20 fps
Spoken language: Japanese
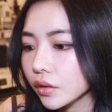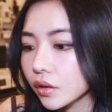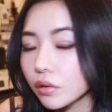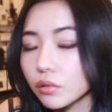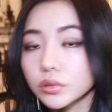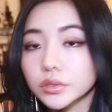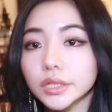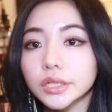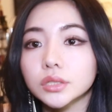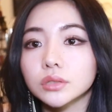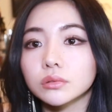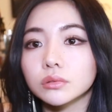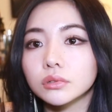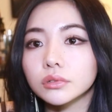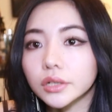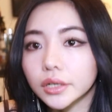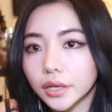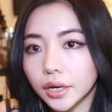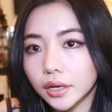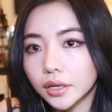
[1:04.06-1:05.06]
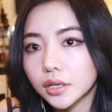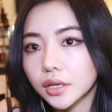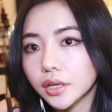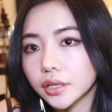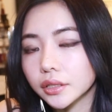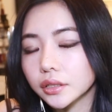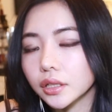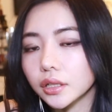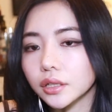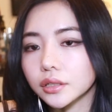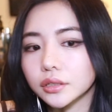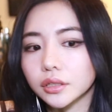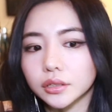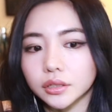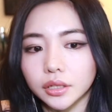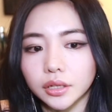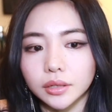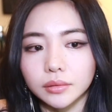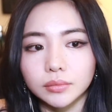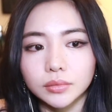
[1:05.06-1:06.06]
結構最初の方から頂いて
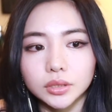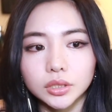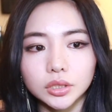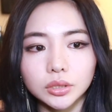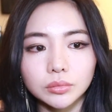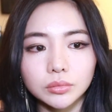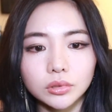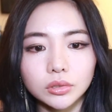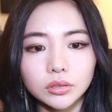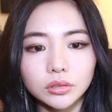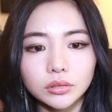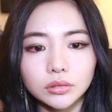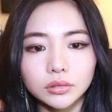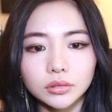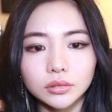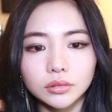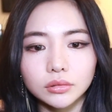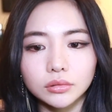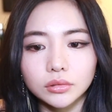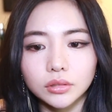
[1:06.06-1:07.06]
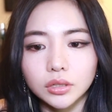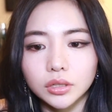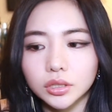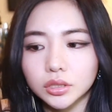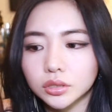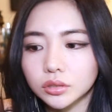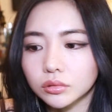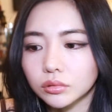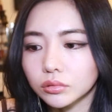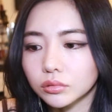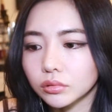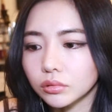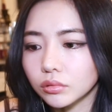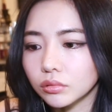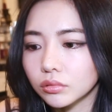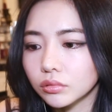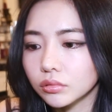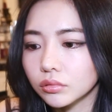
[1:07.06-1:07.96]
て私も彼氏のこと